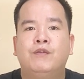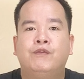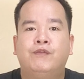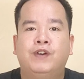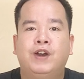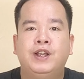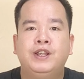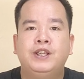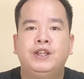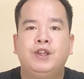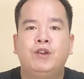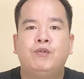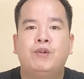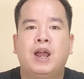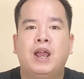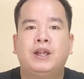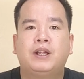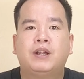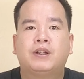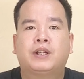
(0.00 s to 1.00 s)
với những ưu
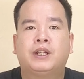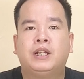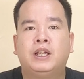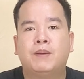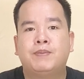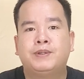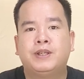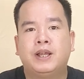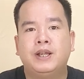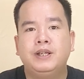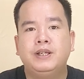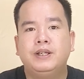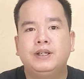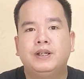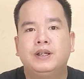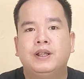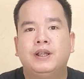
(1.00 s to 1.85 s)
đãi cực kỳ hấp dẫn.